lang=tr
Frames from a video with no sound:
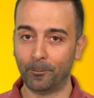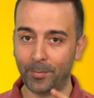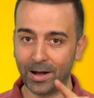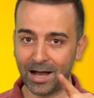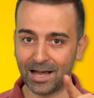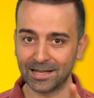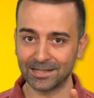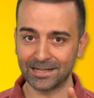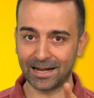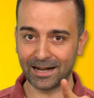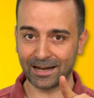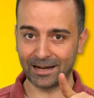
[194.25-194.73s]

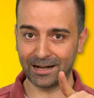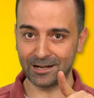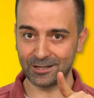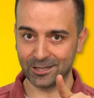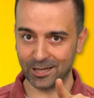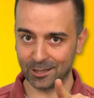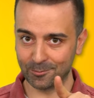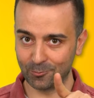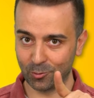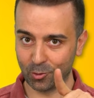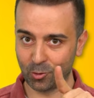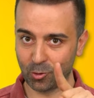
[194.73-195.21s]
Bazı
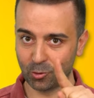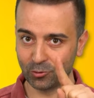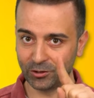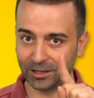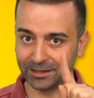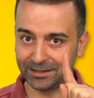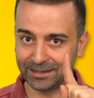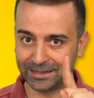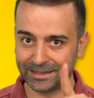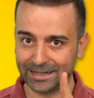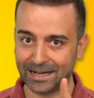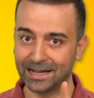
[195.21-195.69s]
arkadaşlar bu
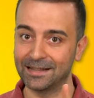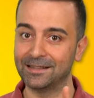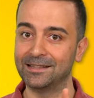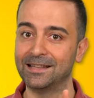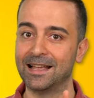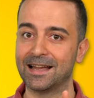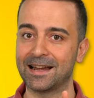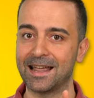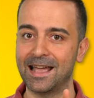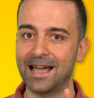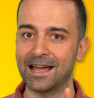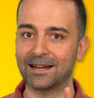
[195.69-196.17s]
konuda
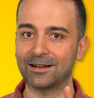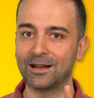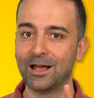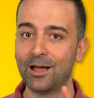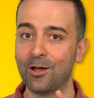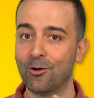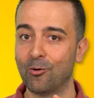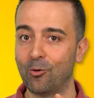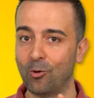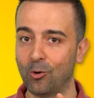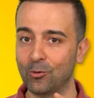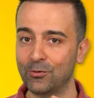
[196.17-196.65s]
dikkatliler. Eğer
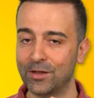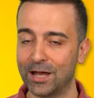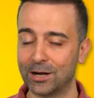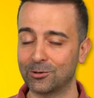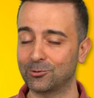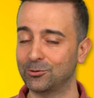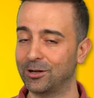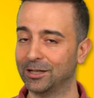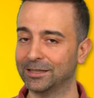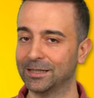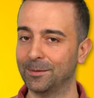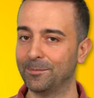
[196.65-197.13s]

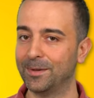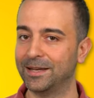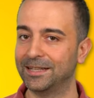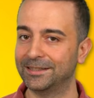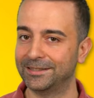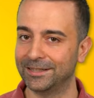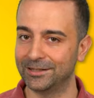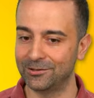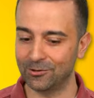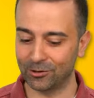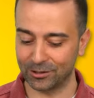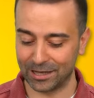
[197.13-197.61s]
onlar şu anda
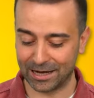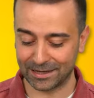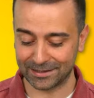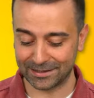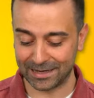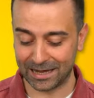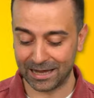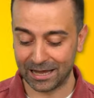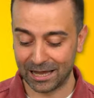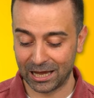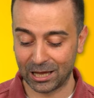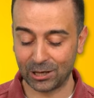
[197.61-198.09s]
beni
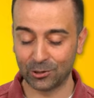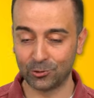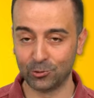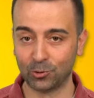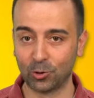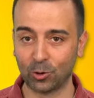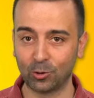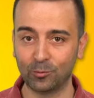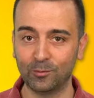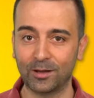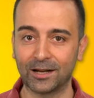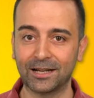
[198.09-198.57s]
dinliyorlarsa
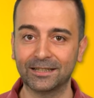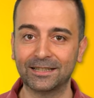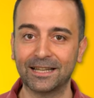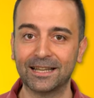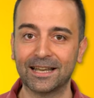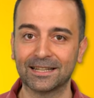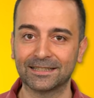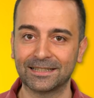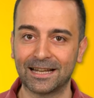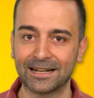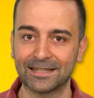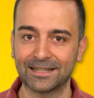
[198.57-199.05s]
yorumlara da
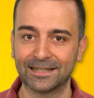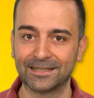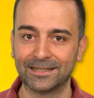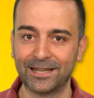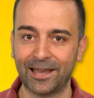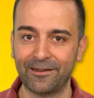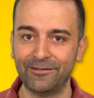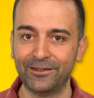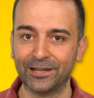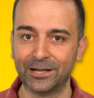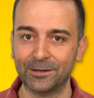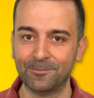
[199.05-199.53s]
yazarsa
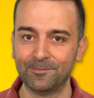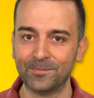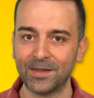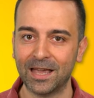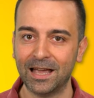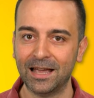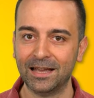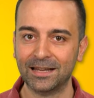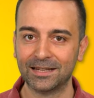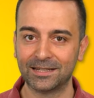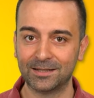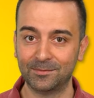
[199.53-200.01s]
sevinirim.
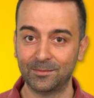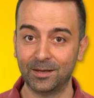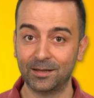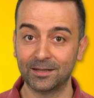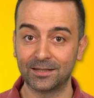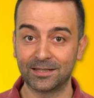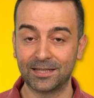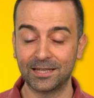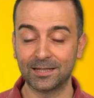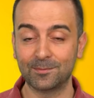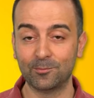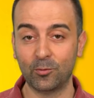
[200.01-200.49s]

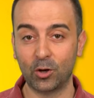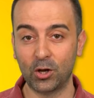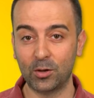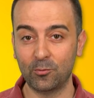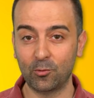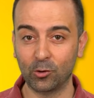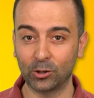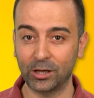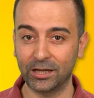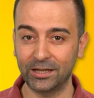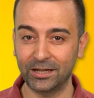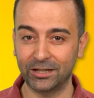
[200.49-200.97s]
Şimdi siz
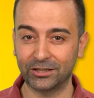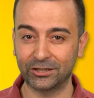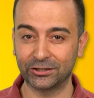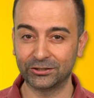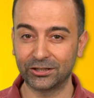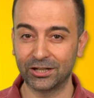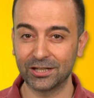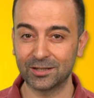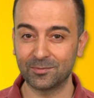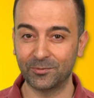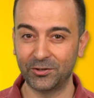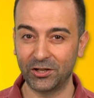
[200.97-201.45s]
böyle bir olay
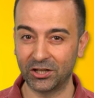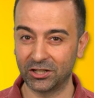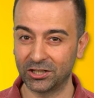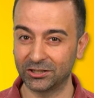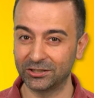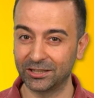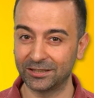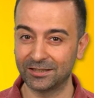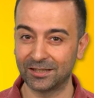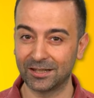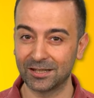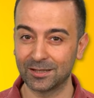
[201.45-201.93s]
yaşadınız mı?
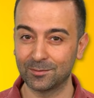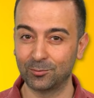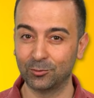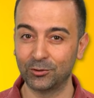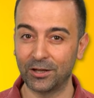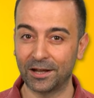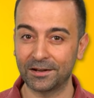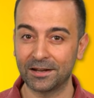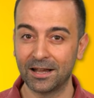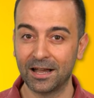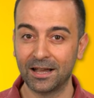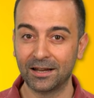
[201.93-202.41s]
Yaşadıysanız
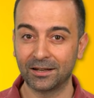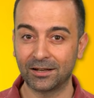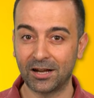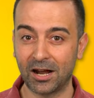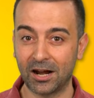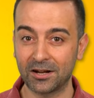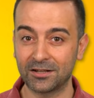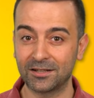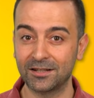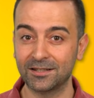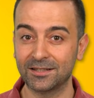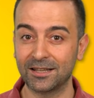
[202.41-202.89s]
bunlar
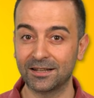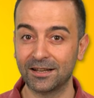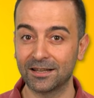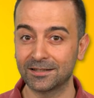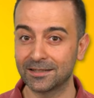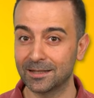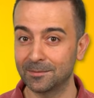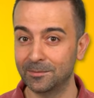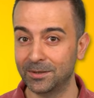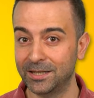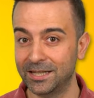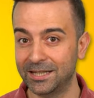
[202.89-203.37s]
karşınıza
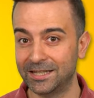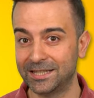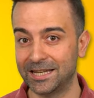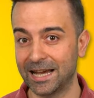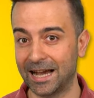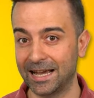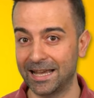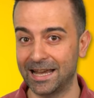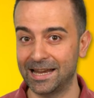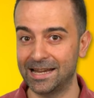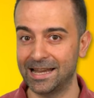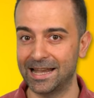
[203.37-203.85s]
nasıl bir
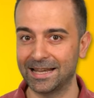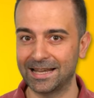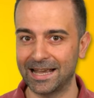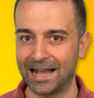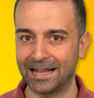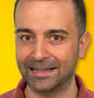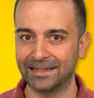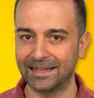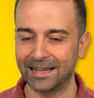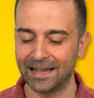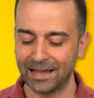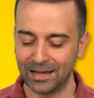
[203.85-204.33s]
hikayeyle
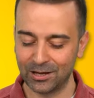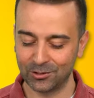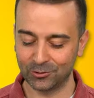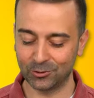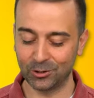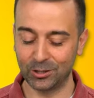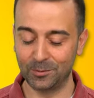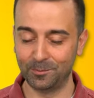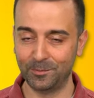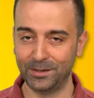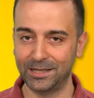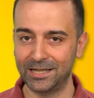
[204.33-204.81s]
geldi?
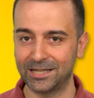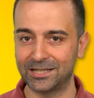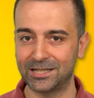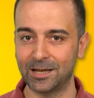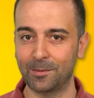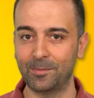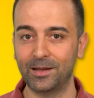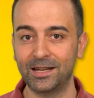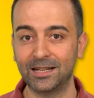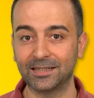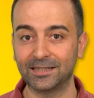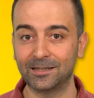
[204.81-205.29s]
Şöyle
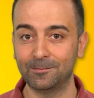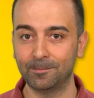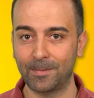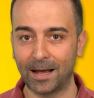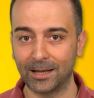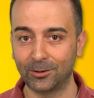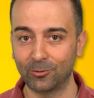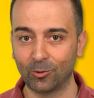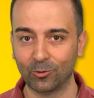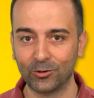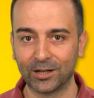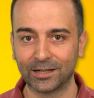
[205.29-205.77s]
minikçe belirtin.
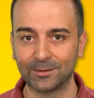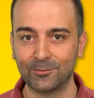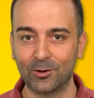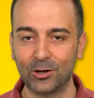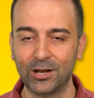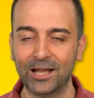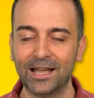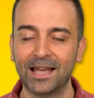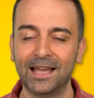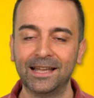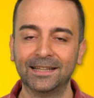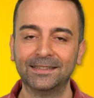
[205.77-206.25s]
Ben de onları
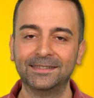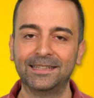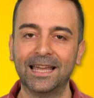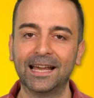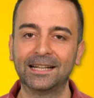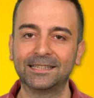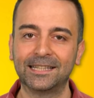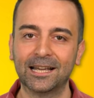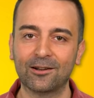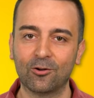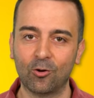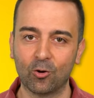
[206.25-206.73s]
böyle
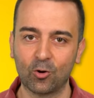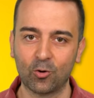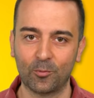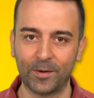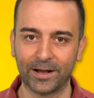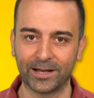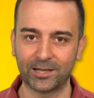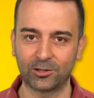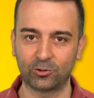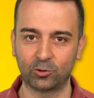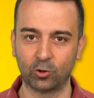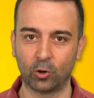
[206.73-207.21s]
tek tek
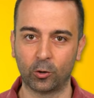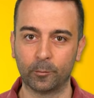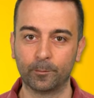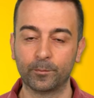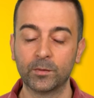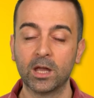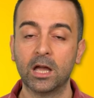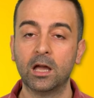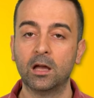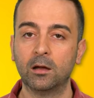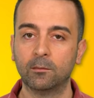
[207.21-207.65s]
okumak istiyorum.